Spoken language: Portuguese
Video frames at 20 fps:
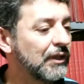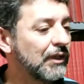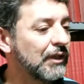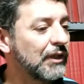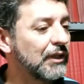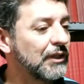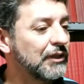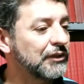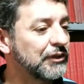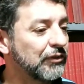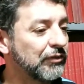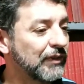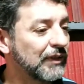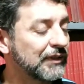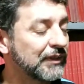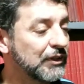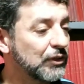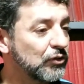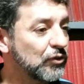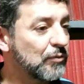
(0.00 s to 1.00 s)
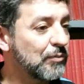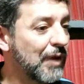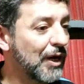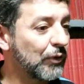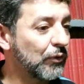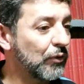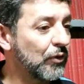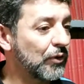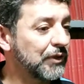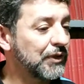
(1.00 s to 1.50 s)
de Francisco
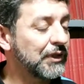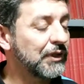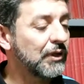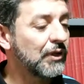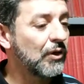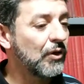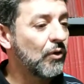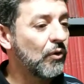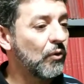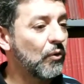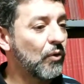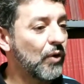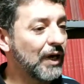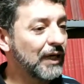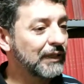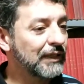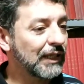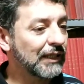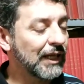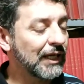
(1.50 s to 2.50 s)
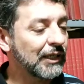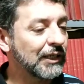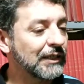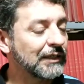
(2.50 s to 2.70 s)
Baroni, o rei da laranja,